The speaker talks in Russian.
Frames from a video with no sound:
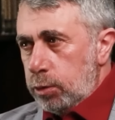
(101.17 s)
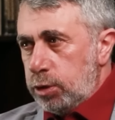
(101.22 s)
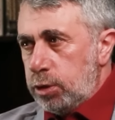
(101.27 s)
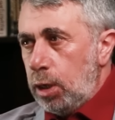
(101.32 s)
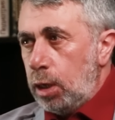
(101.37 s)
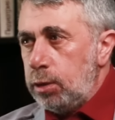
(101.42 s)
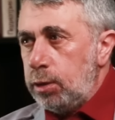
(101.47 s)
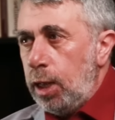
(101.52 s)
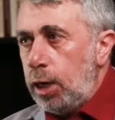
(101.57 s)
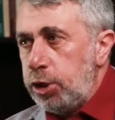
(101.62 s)

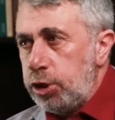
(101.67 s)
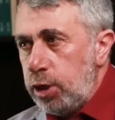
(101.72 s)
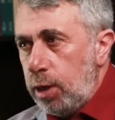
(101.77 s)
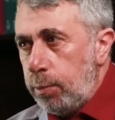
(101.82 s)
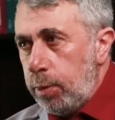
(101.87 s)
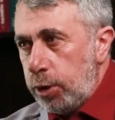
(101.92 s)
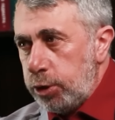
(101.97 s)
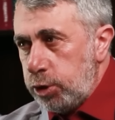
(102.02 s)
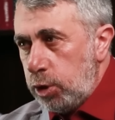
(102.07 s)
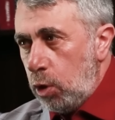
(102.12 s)
дальше
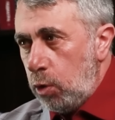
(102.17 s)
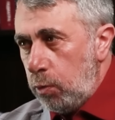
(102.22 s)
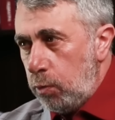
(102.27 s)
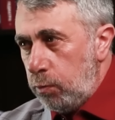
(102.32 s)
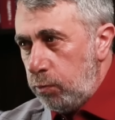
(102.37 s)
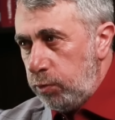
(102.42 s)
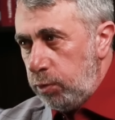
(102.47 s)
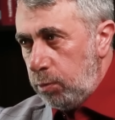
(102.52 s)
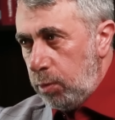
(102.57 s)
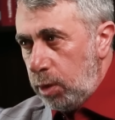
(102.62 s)
обращаю
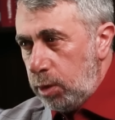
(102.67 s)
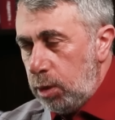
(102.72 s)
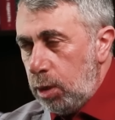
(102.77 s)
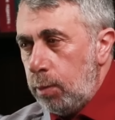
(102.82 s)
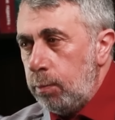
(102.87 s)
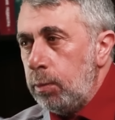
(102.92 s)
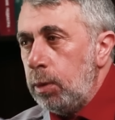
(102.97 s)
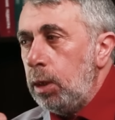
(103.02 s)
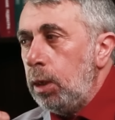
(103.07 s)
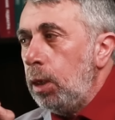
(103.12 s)
внимание,
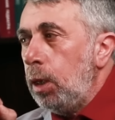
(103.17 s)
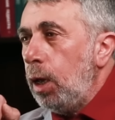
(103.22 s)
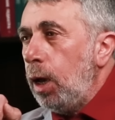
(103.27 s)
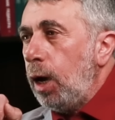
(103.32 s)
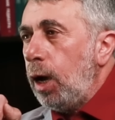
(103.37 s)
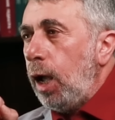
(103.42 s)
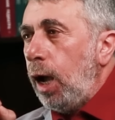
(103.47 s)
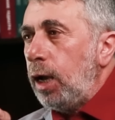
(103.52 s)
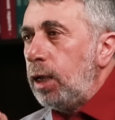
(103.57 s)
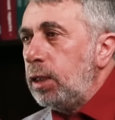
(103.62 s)

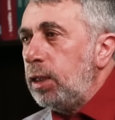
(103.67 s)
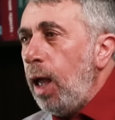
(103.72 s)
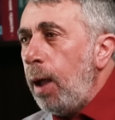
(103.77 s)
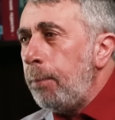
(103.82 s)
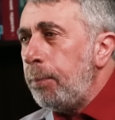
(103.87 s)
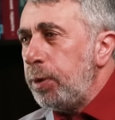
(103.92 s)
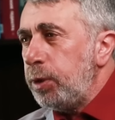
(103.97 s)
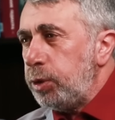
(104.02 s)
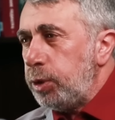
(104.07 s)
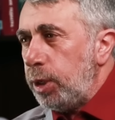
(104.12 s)
когда
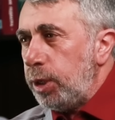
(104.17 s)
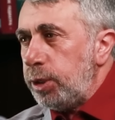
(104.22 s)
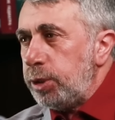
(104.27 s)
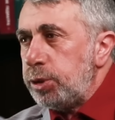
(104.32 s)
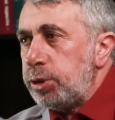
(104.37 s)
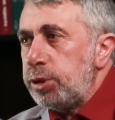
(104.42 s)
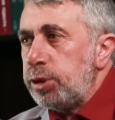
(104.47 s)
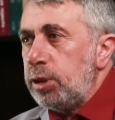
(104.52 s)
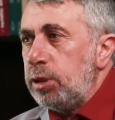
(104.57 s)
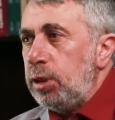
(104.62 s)

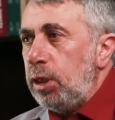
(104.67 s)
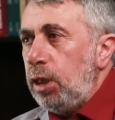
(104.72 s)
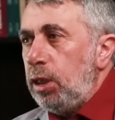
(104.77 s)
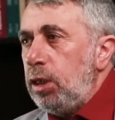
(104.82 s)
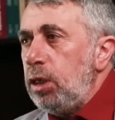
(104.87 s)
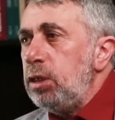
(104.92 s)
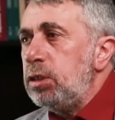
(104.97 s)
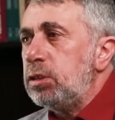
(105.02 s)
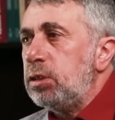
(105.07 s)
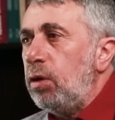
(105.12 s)
пытаешься
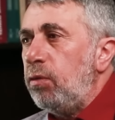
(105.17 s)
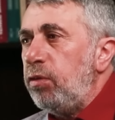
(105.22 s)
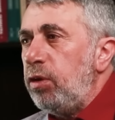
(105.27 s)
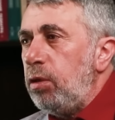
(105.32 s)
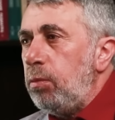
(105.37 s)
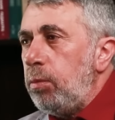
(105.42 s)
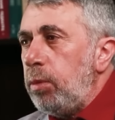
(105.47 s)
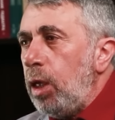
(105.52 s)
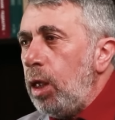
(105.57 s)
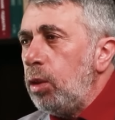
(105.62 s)
найти
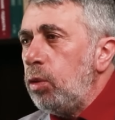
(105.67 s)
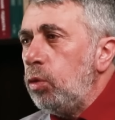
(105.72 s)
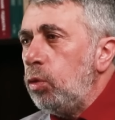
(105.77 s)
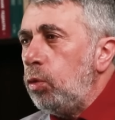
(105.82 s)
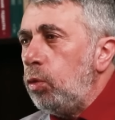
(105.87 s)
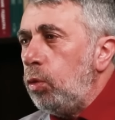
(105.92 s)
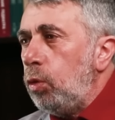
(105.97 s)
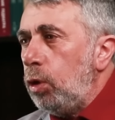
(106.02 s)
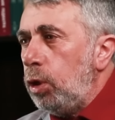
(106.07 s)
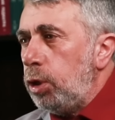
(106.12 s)

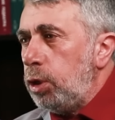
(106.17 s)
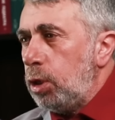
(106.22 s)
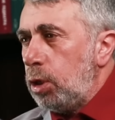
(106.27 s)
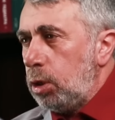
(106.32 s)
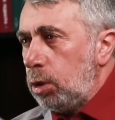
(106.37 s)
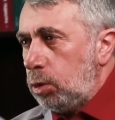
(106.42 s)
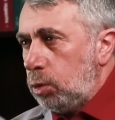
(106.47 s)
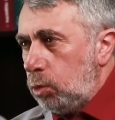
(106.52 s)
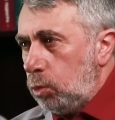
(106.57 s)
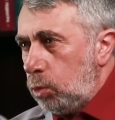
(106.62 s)
современную
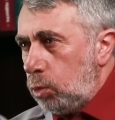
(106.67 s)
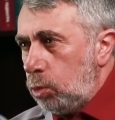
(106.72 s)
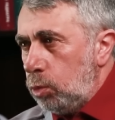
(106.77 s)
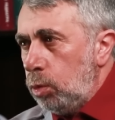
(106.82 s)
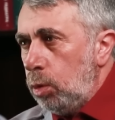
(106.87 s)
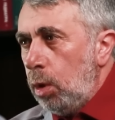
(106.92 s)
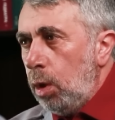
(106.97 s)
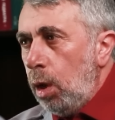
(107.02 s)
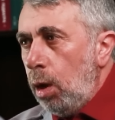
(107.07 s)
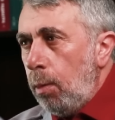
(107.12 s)
литературу
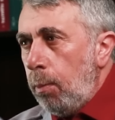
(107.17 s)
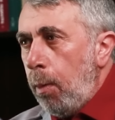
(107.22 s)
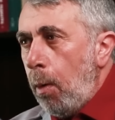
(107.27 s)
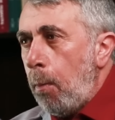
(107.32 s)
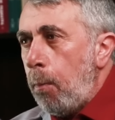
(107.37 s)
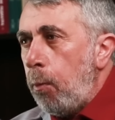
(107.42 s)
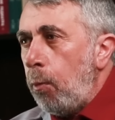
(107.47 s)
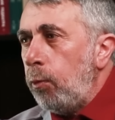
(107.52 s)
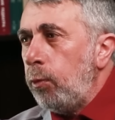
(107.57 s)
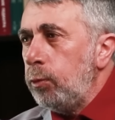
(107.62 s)
по
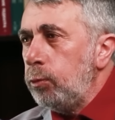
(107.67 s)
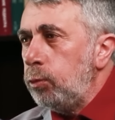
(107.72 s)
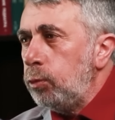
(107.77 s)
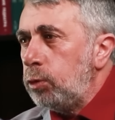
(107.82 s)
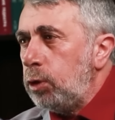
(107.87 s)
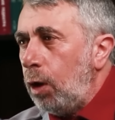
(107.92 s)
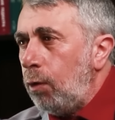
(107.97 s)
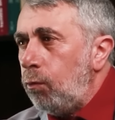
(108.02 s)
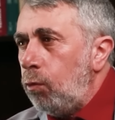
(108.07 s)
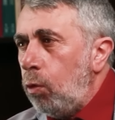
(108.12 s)
поводу
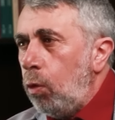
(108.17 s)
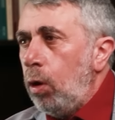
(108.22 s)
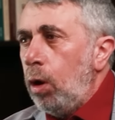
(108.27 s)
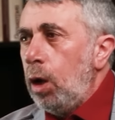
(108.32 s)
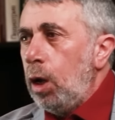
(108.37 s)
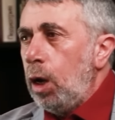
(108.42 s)
того,